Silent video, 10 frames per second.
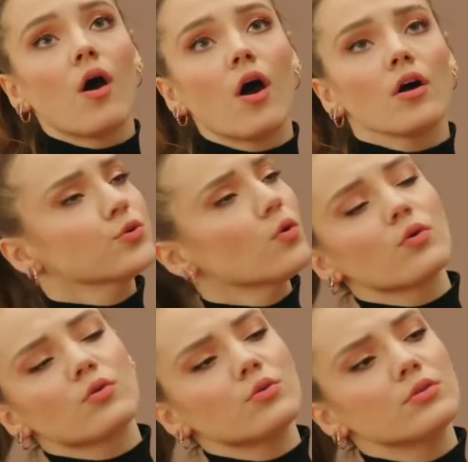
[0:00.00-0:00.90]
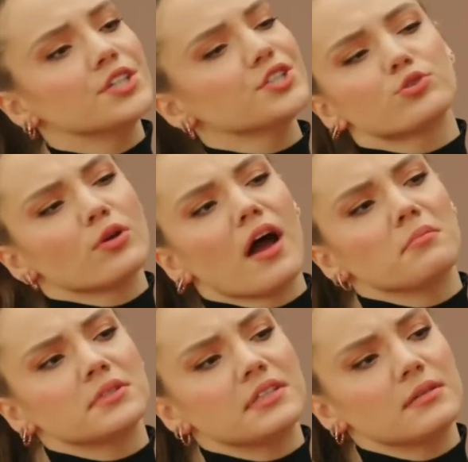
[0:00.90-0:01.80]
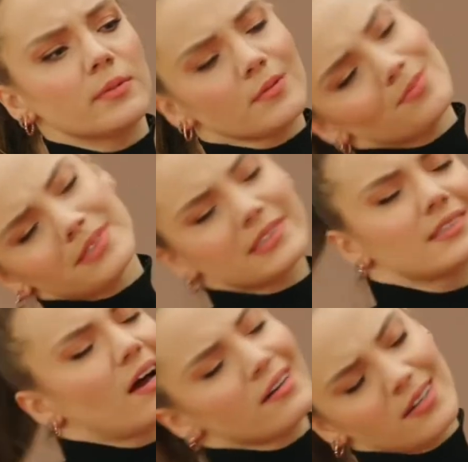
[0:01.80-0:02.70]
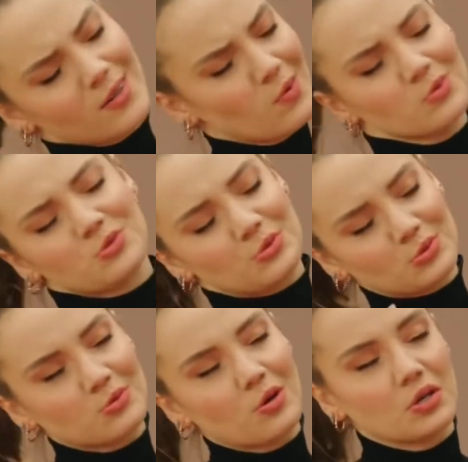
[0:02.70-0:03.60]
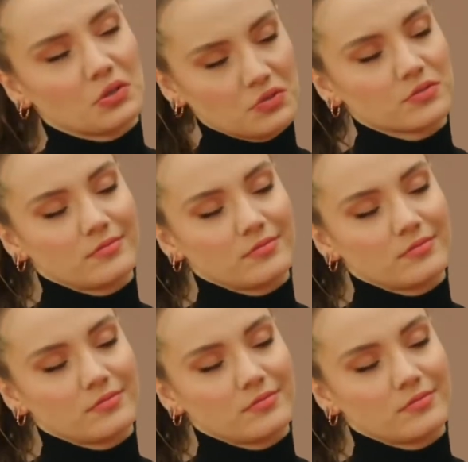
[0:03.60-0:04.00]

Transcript: Aa yok, hiç önemli değil baba. Biz seninle konuşuruz sonra onu.